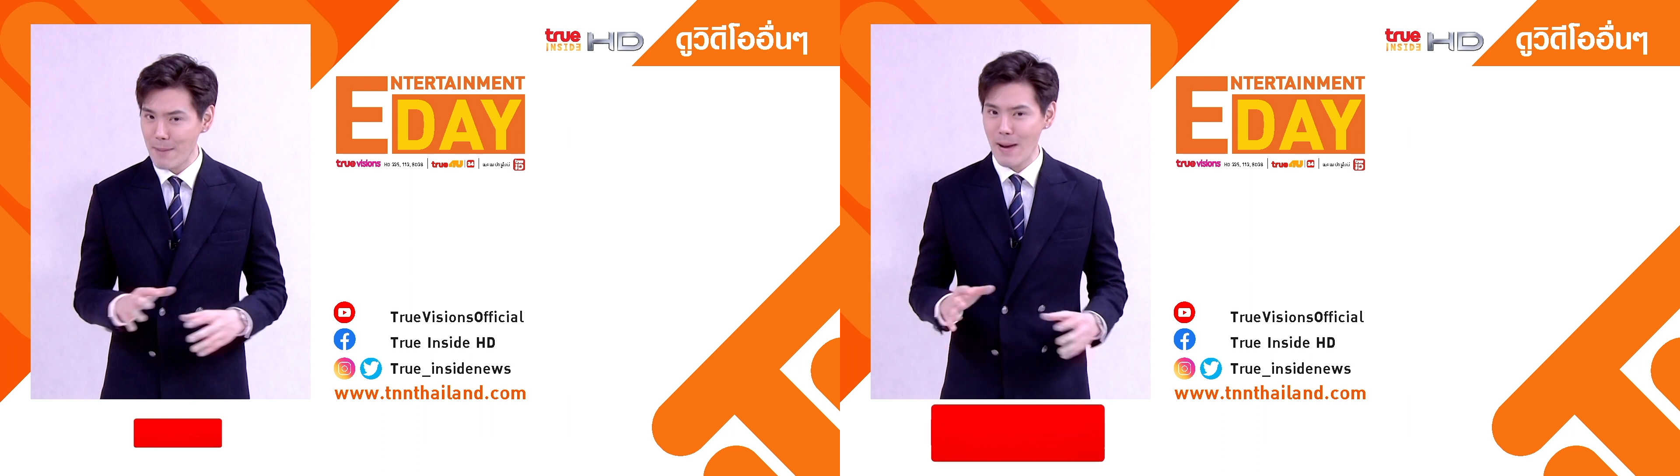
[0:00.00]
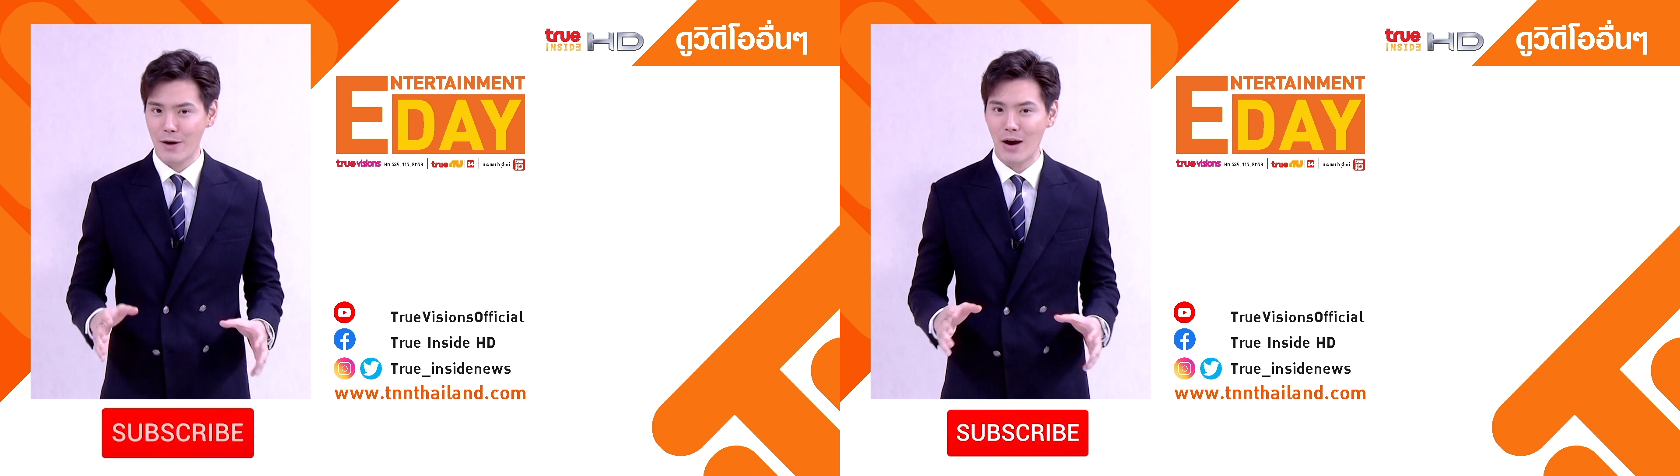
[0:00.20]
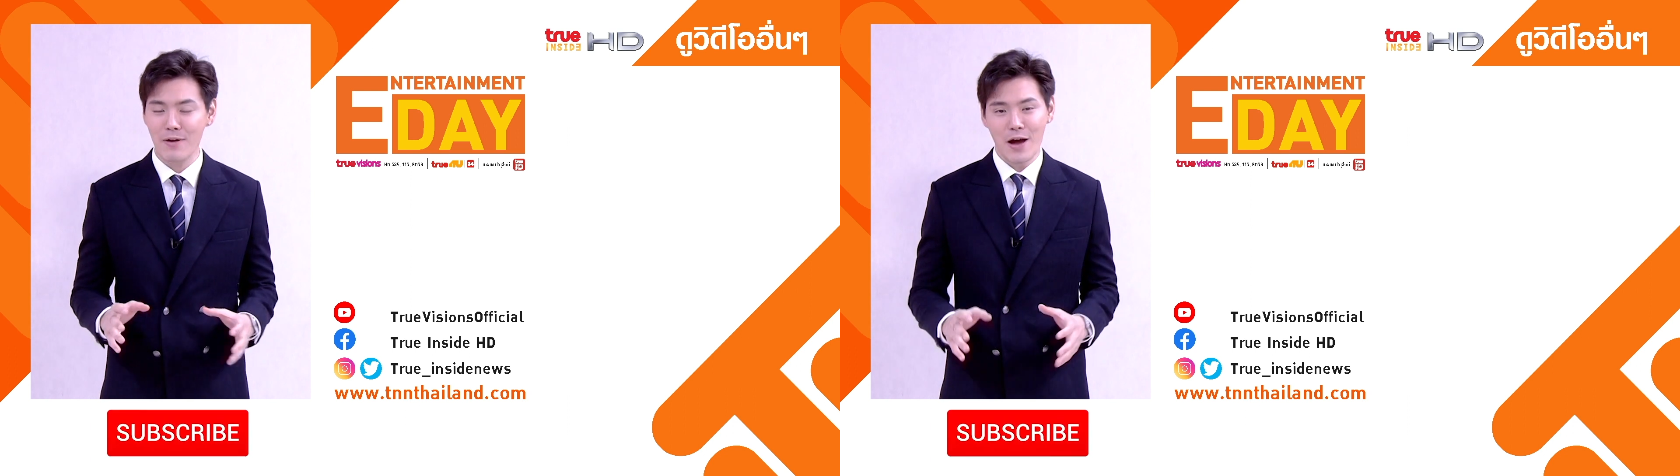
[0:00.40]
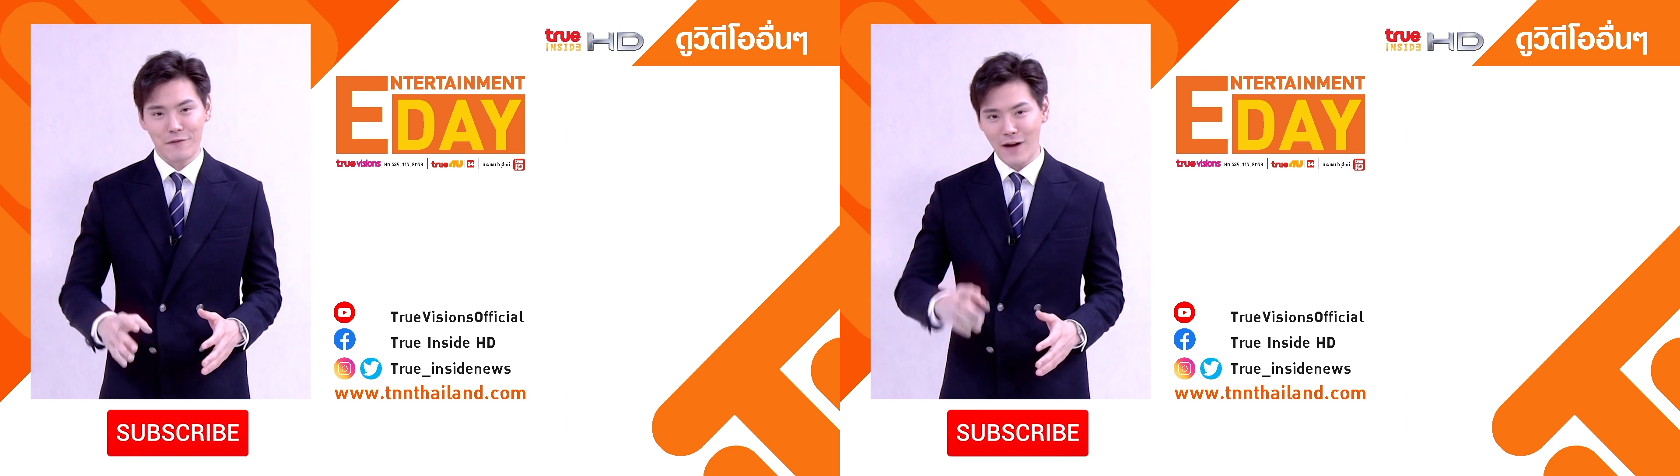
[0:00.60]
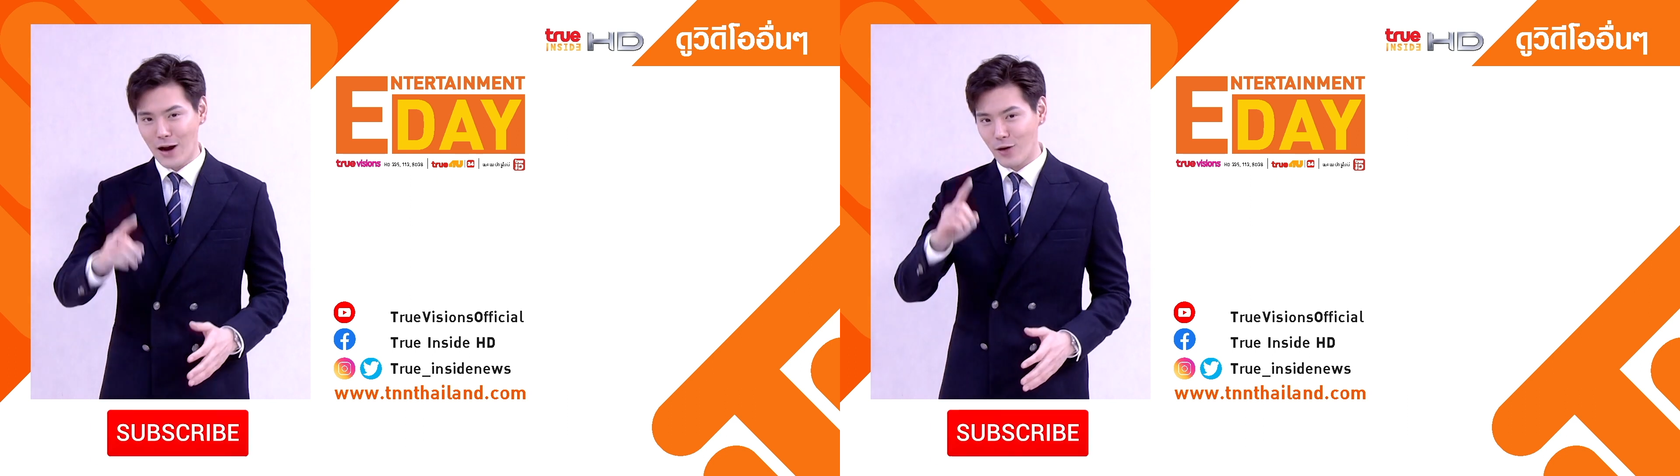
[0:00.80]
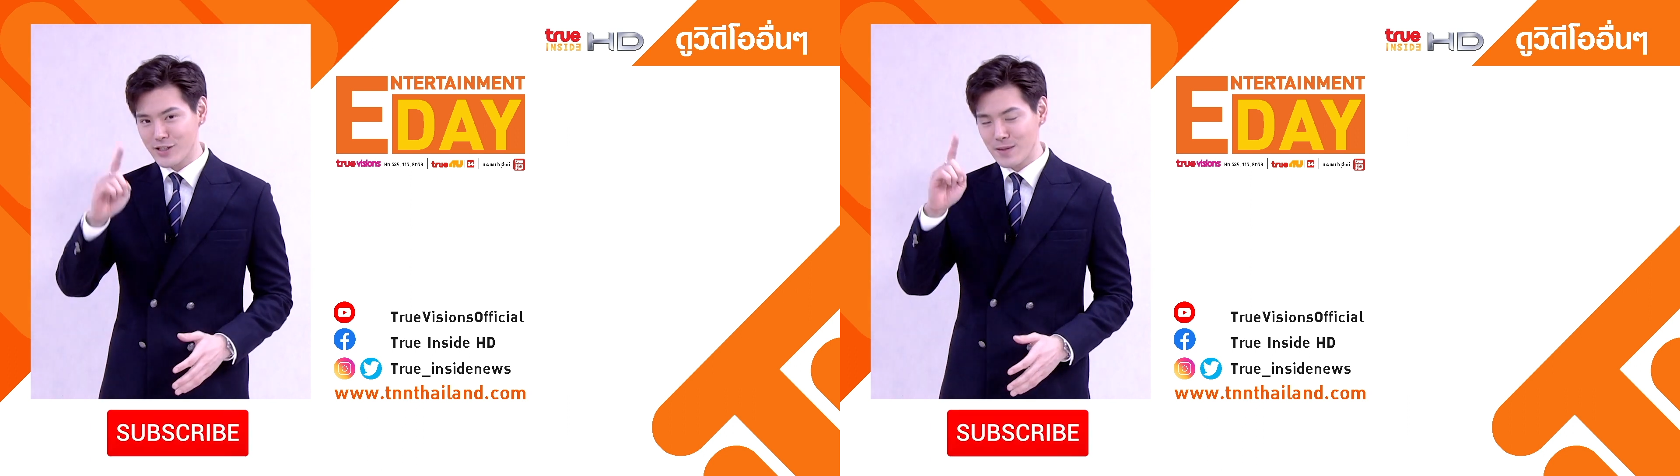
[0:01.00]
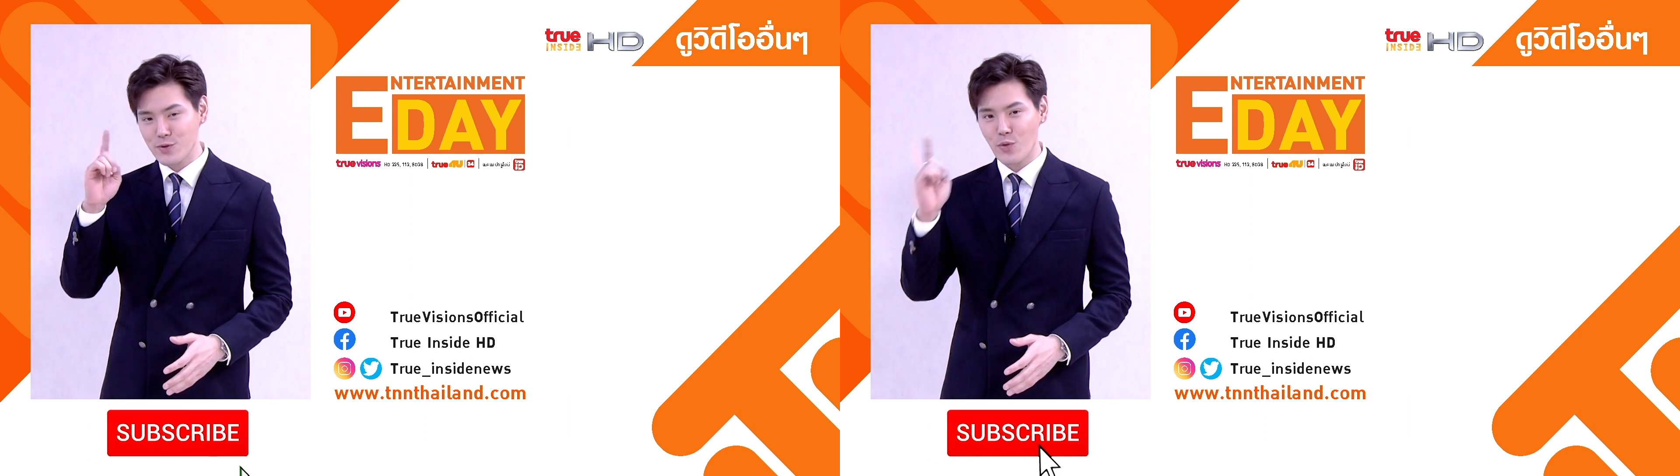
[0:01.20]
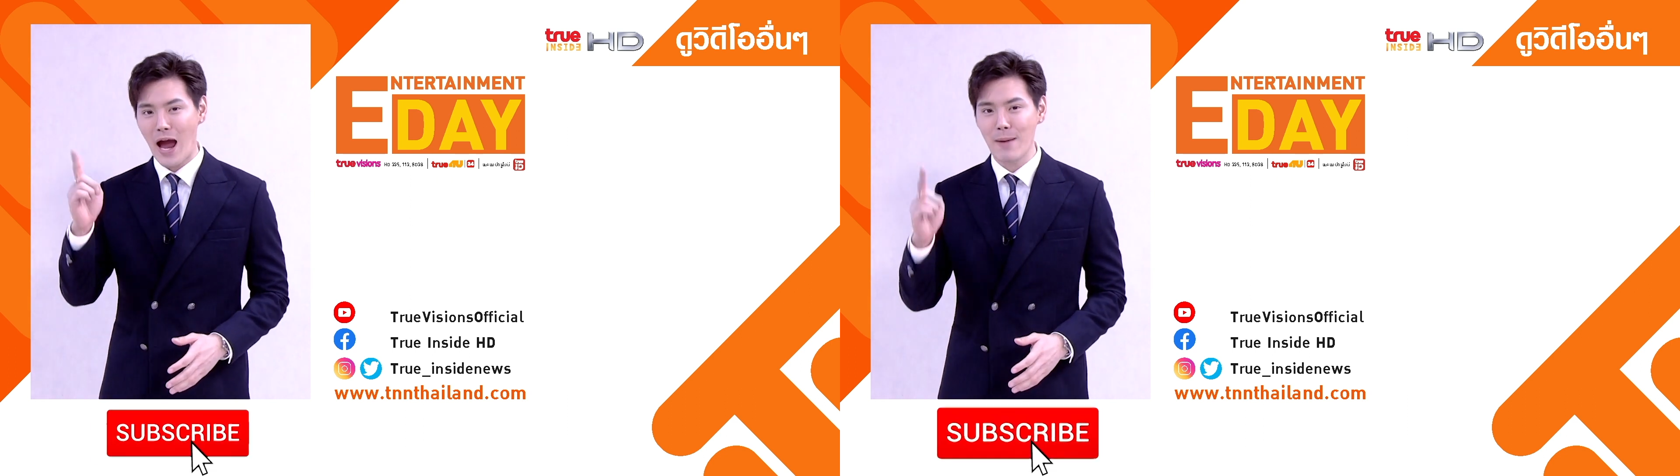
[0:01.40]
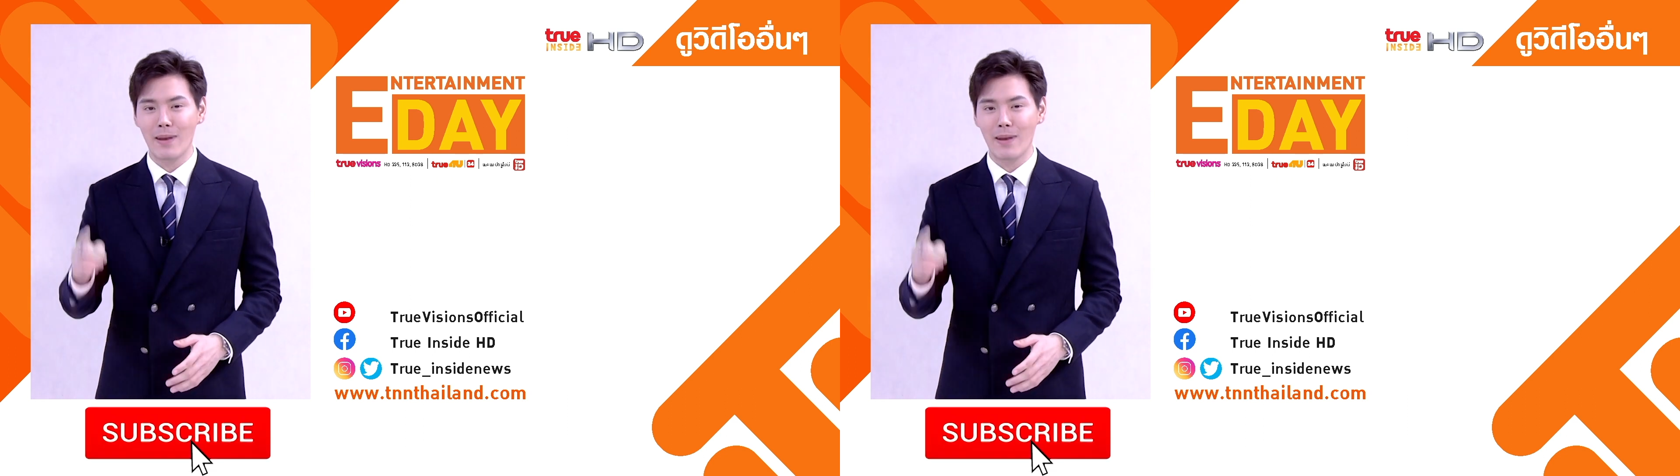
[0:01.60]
มากมายครับ ฝากกด subscribe